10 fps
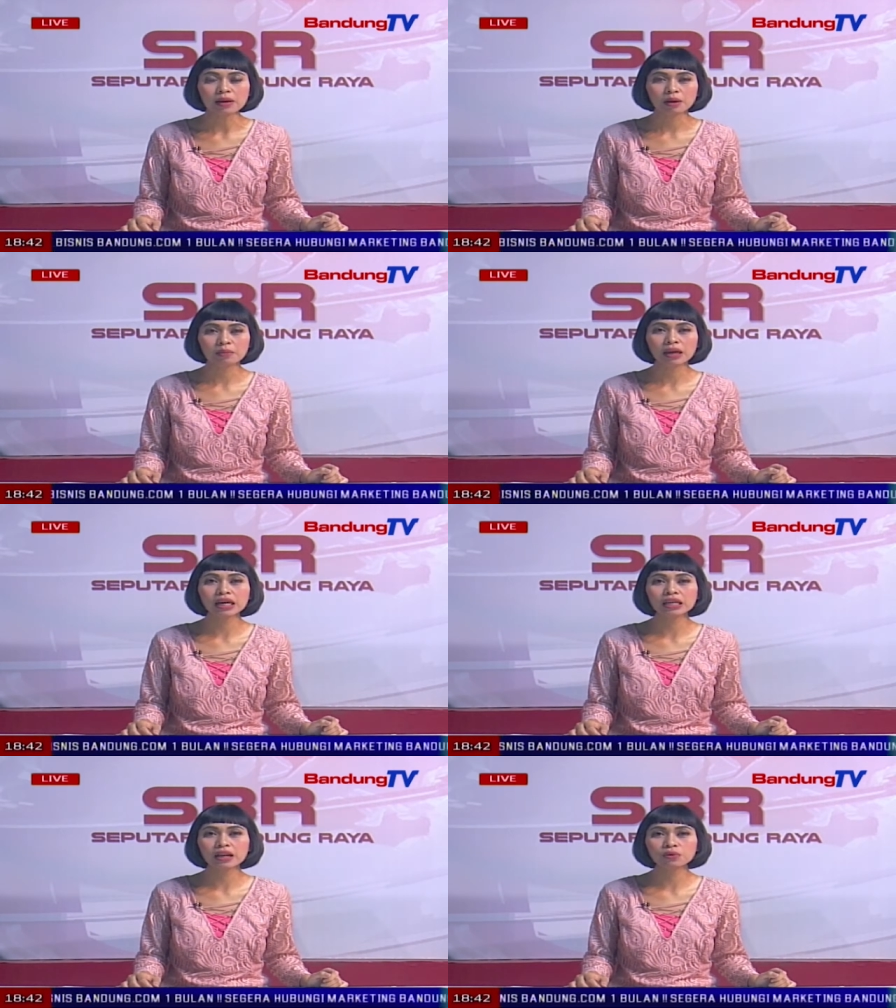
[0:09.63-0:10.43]

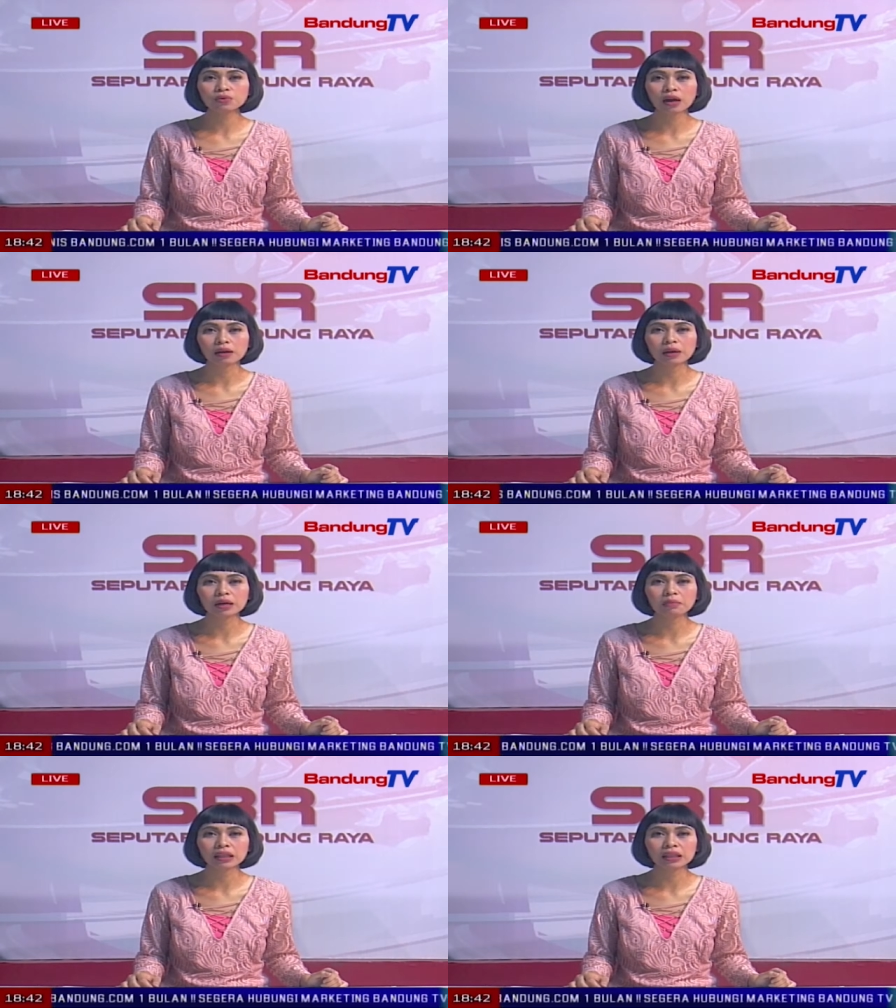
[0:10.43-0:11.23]
Perbaikan dilakukan
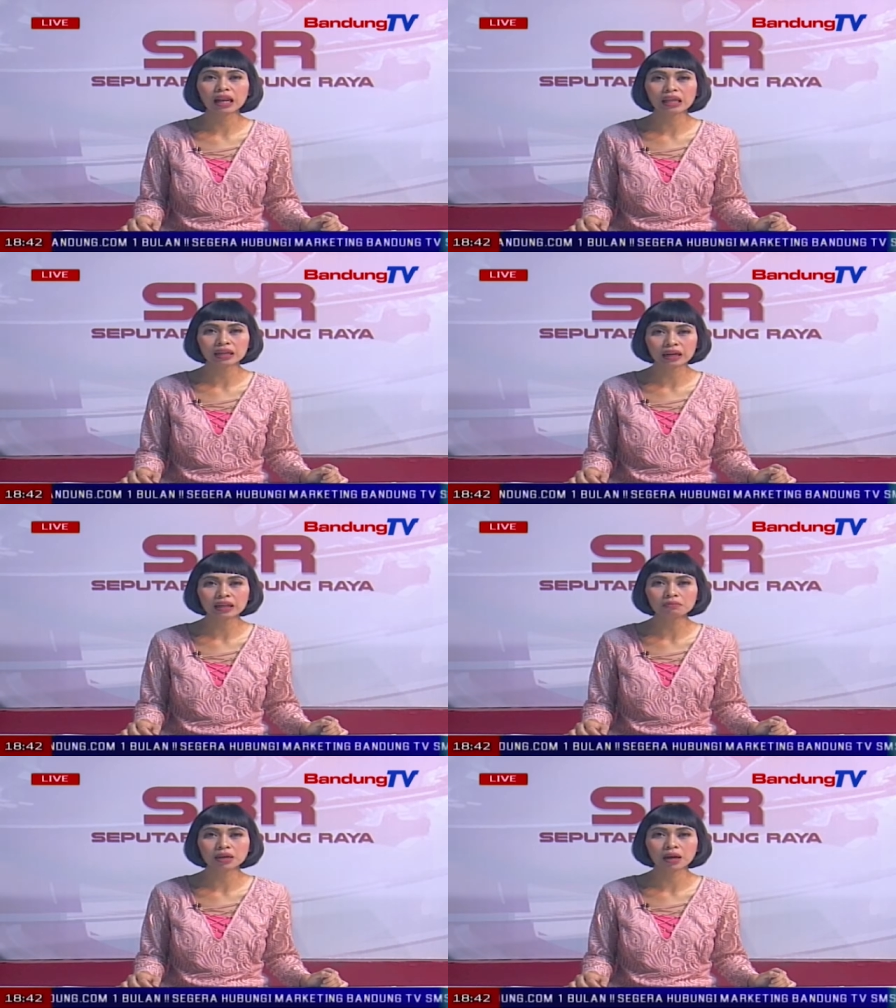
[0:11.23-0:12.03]
pada bantalan
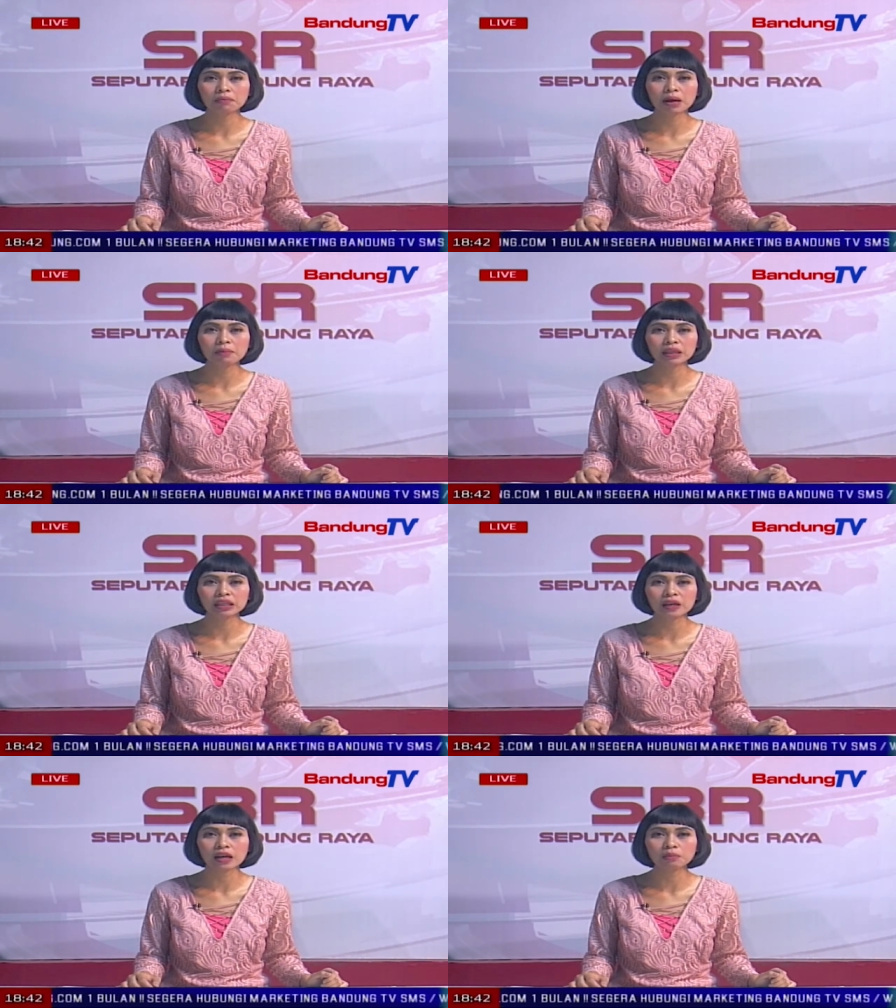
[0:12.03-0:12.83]
rel, menambah
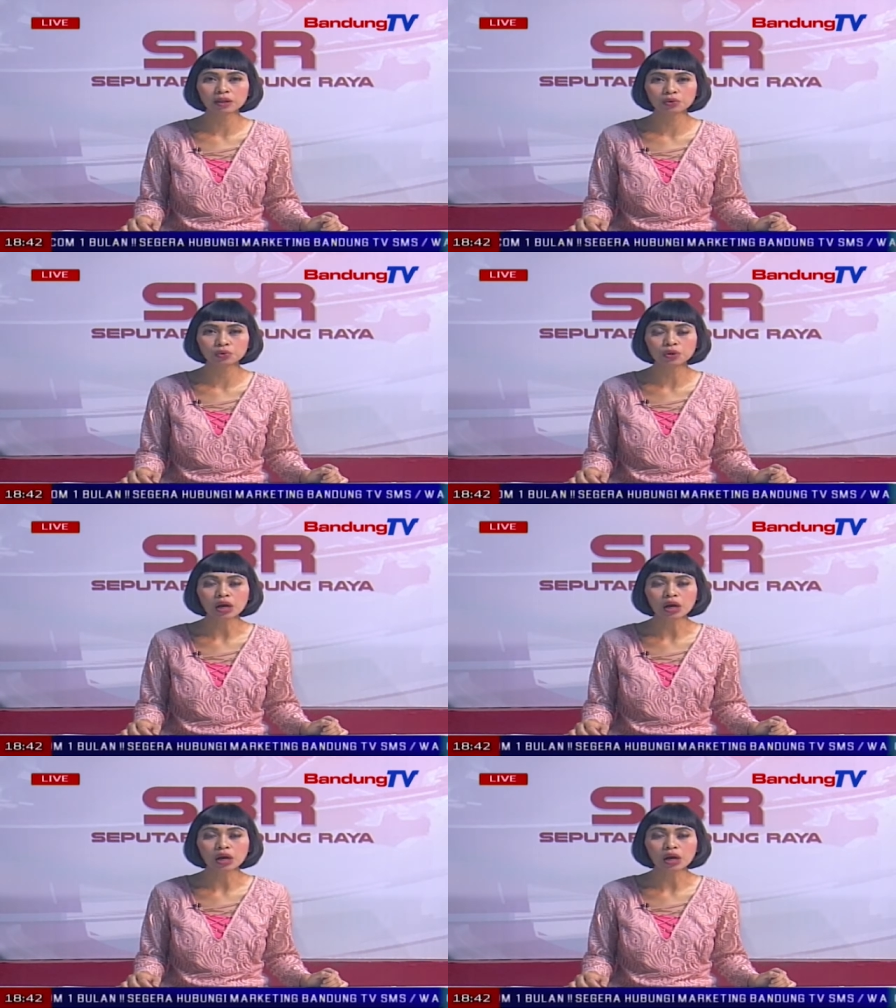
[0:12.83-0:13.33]
material batu,